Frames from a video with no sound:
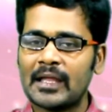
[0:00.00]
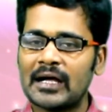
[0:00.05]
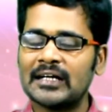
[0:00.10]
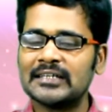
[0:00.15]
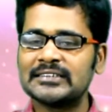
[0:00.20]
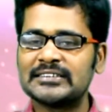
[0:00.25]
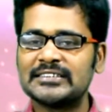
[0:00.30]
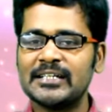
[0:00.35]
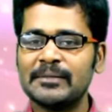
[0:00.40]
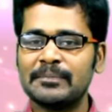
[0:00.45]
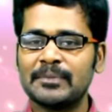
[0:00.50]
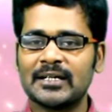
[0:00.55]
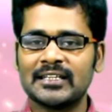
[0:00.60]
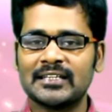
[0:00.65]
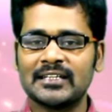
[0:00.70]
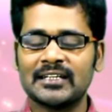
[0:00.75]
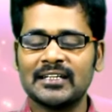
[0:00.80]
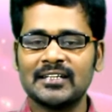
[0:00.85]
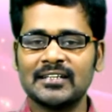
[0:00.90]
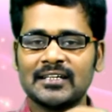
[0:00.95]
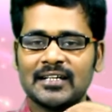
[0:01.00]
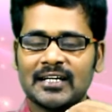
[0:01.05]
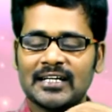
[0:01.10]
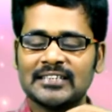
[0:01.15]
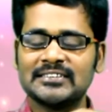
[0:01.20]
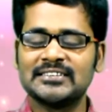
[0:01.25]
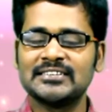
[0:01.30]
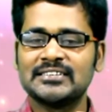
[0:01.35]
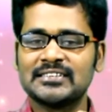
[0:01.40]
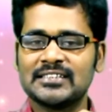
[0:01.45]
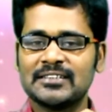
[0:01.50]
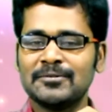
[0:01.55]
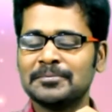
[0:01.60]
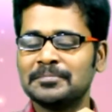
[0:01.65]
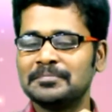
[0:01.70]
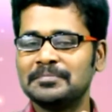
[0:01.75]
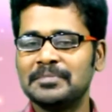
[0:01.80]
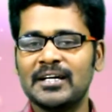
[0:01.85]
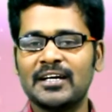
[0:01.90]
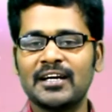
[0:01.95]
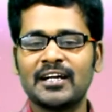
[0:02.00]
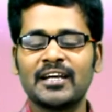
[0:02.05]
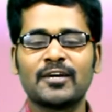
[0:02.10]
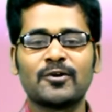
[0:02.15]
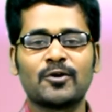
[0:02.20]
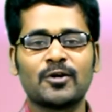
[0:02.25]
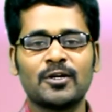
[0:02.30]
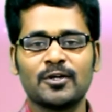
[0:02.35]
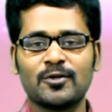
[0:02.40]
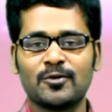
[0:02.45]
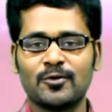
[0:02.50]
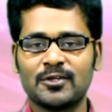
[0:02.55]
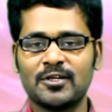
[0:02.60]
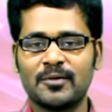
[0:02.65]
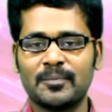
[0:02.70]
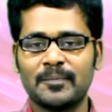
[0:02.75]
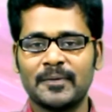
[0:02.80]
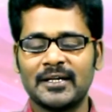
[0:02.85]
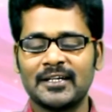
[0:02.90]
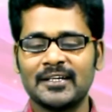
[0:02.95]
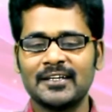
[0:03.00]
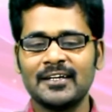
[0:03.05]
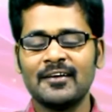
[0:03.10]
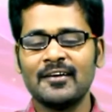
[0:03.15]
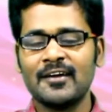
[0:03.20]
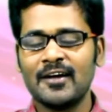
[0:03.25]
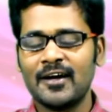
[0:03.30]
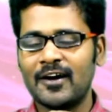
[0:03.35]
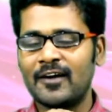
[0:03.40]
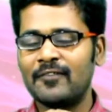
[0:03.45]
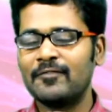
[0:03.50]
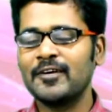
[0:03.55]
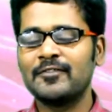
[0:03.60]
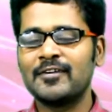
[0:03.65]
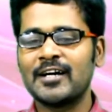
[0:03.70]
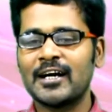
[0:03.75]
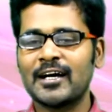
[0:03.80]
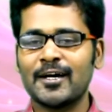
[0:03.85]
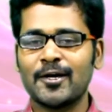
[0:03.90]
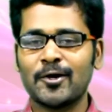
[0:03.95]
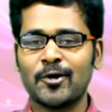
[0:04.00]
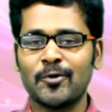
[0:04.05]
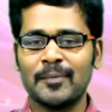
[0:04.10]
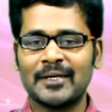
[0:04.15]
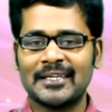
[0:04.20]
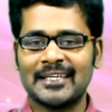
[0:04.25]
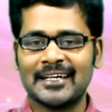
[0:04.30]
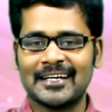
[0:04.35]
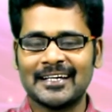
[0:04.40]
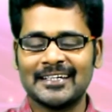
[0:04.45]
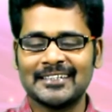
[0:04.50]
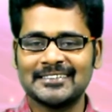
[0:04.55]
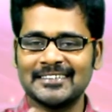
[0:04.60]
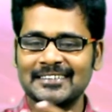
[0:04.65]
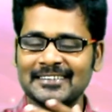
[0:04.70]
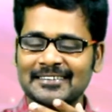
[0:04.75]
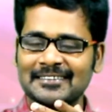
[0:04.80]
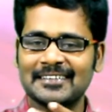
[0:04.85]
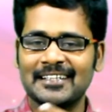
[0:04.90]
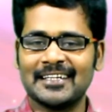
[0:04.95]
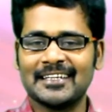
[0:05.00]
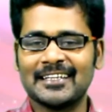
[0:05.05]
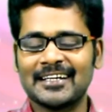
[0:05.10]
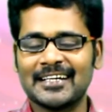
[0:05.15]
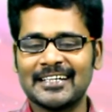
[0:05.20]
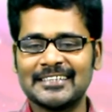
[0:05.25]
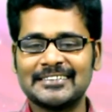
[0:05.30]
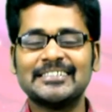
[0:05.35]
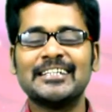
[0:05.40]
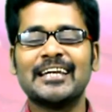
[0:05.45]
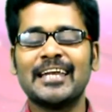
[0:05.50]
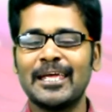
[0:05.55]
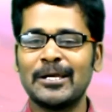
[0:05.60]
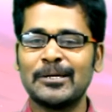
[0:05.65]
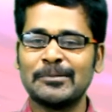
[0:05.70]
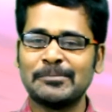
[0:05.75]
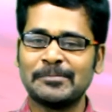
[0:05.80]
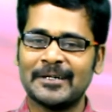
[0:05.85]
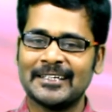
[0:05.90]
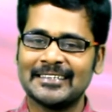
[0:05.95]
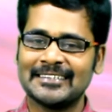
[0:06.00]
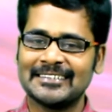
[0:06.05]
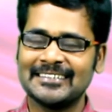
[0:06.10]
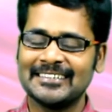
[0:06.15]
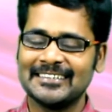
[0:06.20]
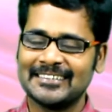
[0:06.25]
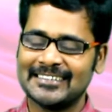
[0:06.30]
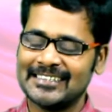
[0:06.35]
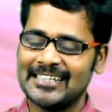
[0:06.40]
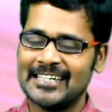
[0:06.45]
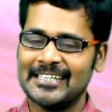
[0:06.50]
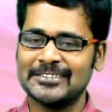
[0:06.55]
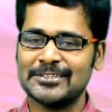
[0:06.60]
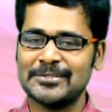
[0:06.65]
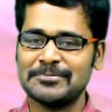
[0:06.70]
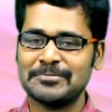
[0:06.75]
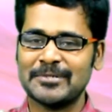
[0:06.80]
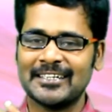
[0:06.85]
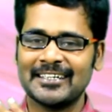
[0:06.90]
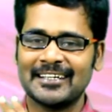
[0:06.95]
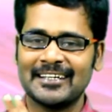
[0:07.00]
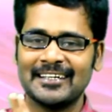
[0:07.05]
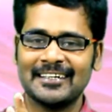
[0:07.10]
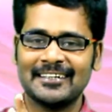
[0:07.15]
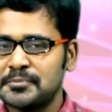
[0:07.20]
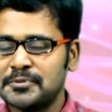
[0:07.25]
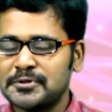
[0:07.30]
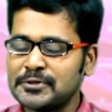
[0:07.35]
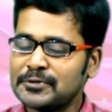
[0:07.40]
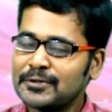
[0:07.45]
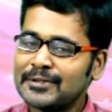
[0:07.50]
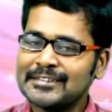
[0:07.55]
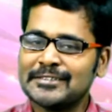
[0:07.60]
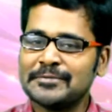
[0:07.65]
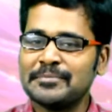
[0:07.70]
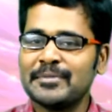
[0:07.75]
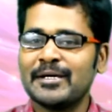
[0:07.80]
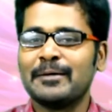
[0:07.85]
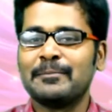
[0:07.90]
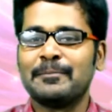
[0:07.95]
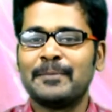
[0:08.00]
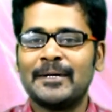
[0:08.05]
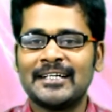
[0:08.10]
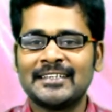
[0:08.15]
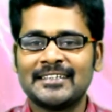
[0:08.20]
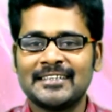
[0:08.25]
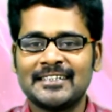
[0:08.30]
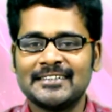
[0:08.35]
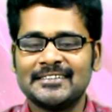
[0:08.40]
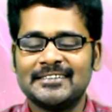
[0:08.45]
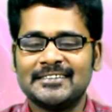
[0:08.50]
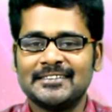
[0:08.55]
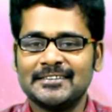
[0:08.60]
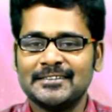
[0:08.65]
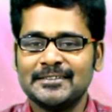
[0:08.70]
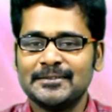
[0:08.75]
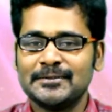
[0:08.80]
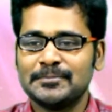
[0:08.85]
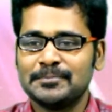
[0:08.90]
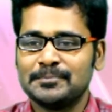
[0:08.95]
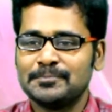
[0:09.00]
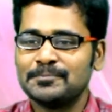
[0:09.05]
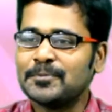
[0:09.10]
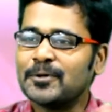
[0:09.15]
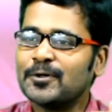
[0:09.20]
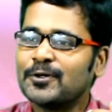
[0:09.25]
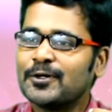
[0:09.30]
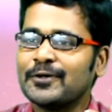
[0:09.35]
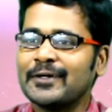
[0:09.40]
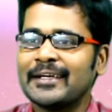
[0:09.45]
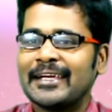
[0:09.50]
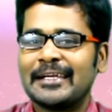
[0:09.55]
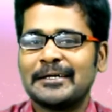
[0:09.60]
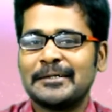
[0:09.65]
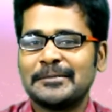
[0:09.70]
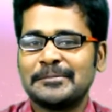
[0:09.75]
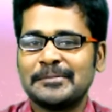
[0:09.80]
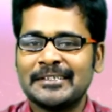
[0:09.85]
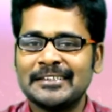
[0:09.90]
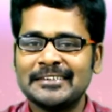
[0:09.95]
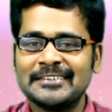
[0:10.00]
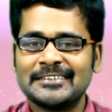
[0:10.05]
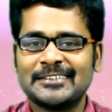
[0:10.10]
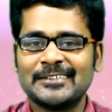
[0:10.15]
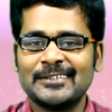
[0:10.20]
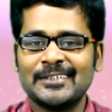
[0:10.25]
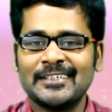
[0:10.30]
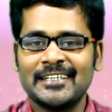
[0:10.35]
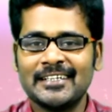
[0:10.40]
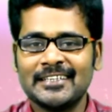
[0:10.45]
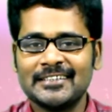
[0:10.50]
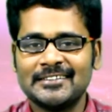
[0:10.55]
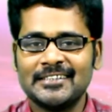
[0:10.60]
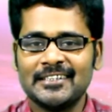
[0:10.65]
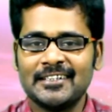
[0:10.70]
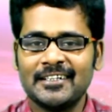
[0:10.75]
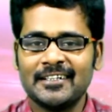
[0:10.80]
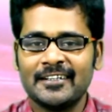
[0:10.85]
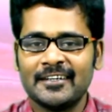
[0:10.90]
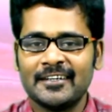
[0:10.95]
ஆசை படத்தில் அஜித்துக்கு பின்னணி குரல் கொடுத்துருப்பாரு அவ்வளோ அழகாக இருக்கும் அந்த காட்சி அந்த காட்சி நீங்களும் பார்த்து என்ஜாய் பண்ணுங்கள் சோலட்சுமியை பார்த்தாச்சு பொட்டு வைக்கல அப்படின்னு சொல்லியாச்சு